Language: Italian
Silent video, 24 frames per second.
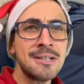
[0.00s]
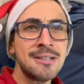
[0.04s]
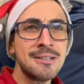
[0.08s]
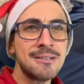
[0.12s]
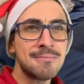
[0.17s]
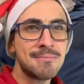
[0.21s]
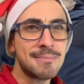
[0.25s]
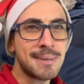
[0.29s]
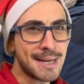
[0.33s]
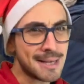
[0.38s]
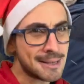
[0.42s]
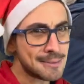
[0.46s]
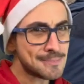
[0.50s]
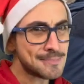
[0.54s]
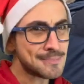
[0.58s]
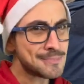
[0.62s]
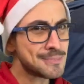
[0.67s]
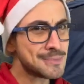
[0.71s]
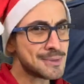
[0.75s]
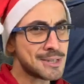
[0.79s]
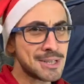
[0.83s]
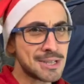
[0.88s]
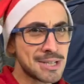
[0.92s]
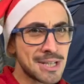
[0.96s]
beh,
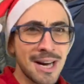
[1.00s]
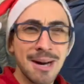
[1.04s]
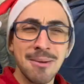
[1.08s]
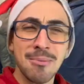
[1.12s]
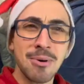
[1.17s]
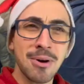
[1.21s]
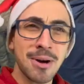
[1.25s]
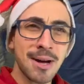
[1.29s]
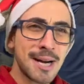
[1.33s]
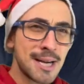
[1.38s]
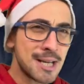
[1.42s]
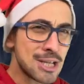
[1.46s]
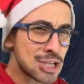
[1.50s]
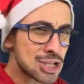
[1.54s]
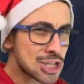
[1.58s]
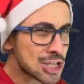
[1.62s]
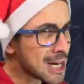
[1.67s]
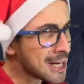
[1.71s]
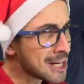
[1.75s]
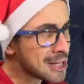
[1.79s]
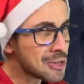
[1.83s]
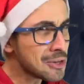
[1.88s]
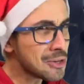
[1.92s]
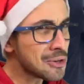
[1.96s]
diciamo che il
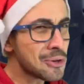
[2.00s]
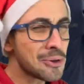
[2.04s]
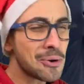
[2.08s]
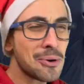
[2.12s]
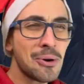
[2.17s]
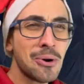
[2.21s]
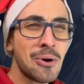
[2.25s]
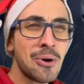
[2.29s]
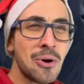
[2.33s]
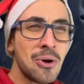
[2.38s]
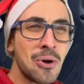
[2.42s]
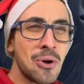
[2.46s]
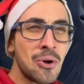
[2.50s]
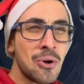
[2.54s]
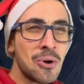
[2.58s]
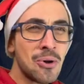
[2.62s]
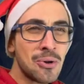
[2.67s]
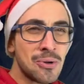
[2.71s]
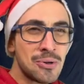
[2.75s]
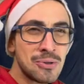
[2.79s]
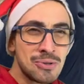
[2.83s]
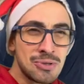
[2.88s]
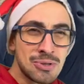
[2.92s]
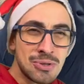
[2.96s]
centro
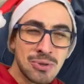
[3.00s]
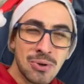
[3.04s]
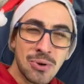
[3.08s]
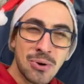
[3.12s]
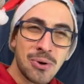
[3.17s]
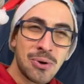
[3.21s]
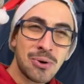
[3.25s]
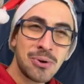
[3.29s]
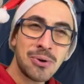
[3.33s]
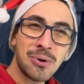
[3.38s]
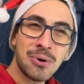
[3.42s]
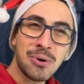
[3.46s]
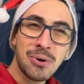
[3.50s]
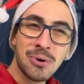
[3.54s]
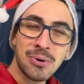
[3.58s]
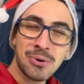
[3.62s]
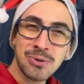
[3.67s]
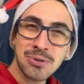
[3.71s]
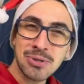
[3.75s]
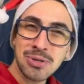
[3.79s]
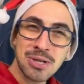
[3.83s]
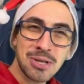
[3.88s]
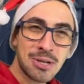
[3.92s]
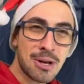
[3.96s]
ci sono
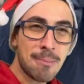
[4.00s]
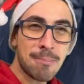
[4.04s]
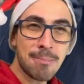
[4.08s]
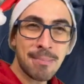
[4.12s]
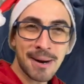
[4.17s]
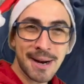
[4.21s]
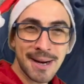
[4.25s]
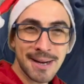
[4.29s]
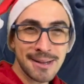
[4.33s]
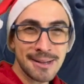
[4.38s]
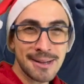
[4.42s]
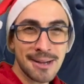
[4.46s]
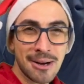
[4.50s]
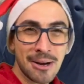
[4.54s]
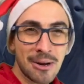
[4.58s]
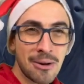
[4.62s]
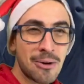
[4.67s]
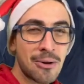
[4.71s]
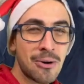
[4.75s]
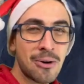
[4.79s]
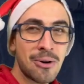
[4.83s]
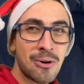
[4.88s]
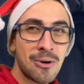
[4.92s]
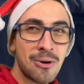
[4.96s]
riuscito a
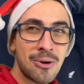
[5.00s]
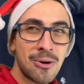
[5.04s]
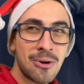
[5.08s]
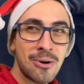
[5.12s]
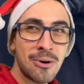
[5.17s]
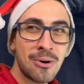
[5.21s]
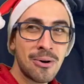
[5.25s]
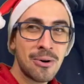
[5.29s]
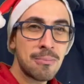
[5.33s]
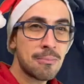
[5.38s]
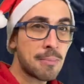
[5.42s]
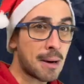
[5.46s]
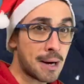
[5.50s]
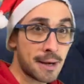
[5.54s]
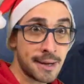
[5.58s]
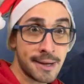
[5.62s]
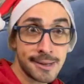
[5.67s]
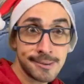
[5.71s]
prenderlo mai.